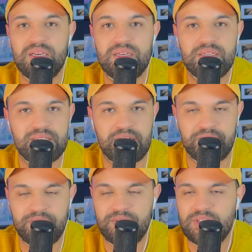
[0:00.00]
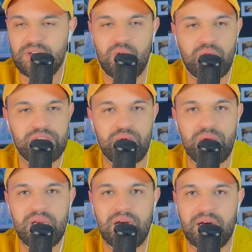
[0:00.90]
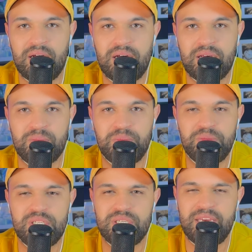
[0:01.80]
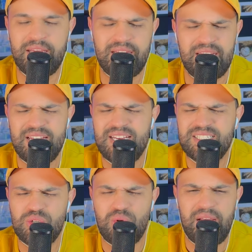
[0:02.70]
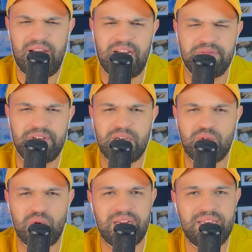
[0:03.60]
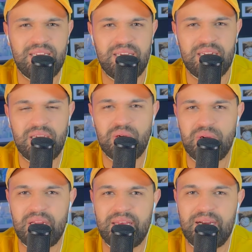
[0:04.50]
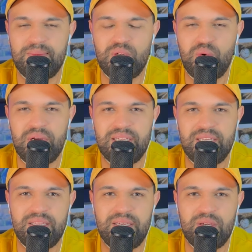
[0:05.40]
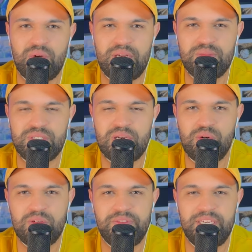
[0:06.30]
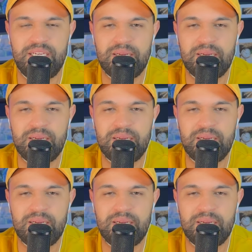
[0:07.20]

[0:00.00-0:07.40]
صافي هو تيقول يا ربي بدا تي تيقول لها عافاك وخليني والله يرحم الوالدين وانا مزوق فيك